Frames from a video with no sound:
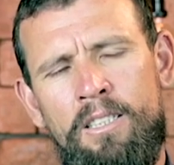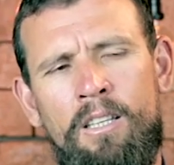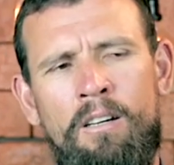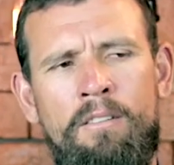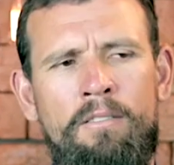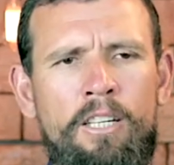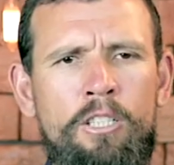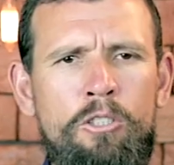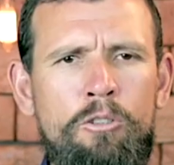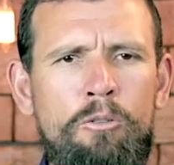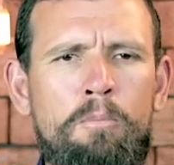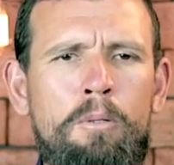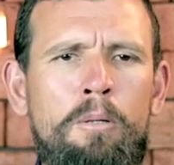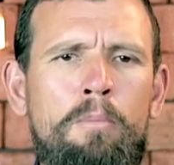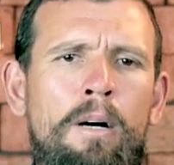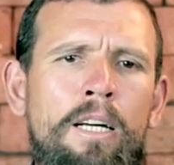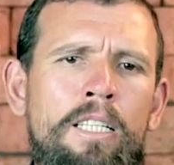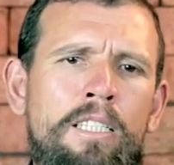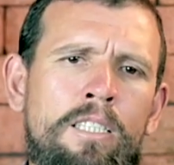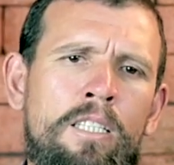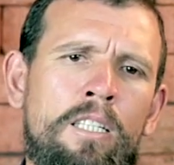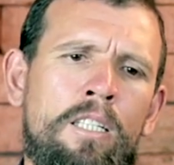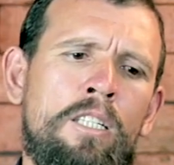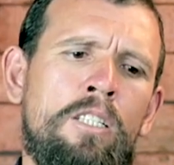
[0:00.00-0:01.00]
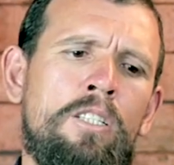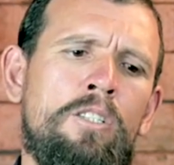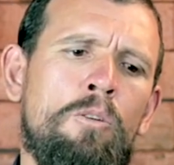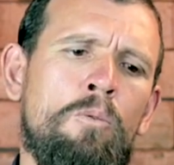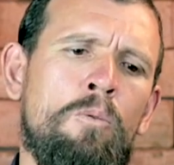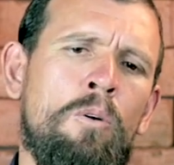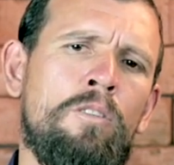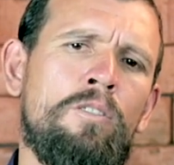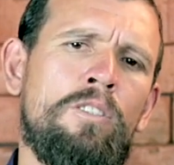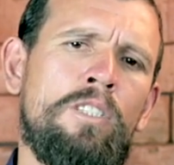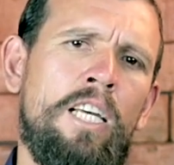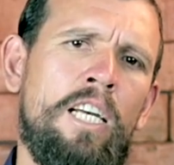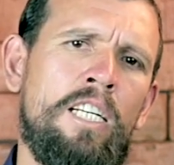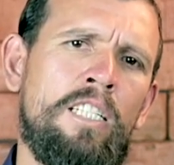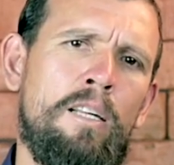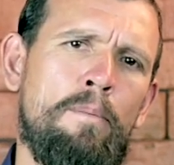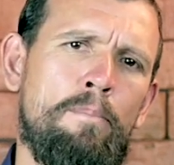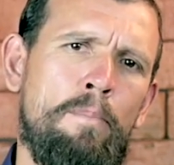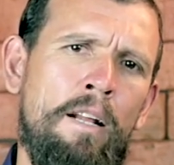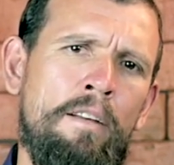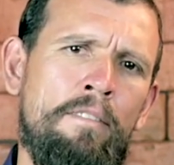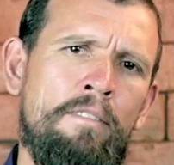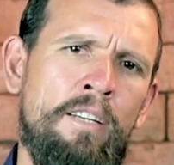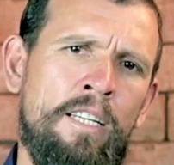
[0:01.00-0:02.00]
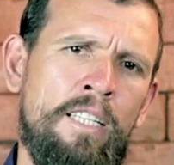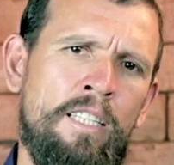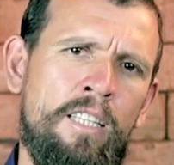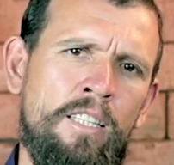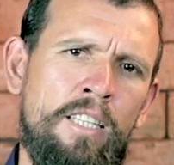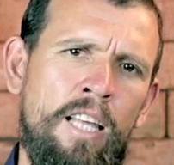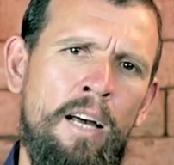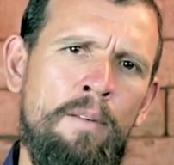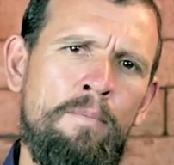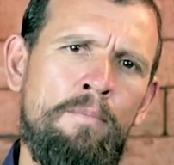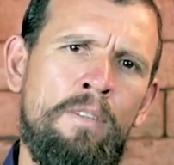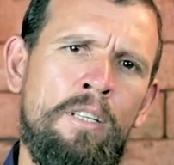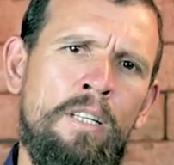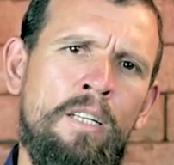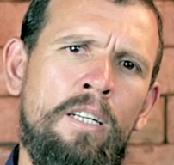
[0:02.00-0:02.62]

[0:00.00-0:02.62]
Então vai subir bastante quando sair da pré-venda, tá?